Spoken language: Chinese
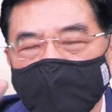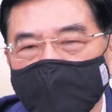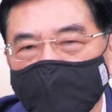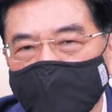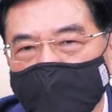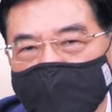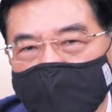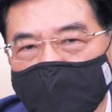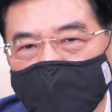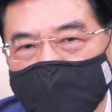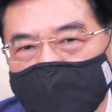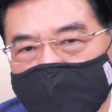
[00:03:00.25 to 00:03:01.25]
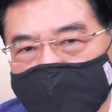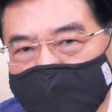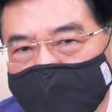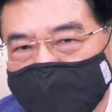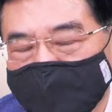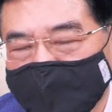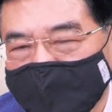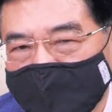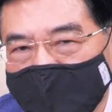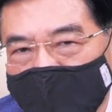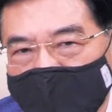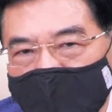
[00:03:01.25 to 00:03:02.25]
以你说赚钱有问题吗？
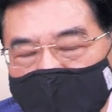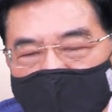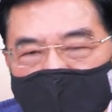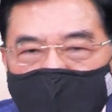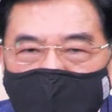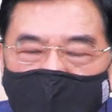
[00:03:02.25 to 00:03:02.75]
你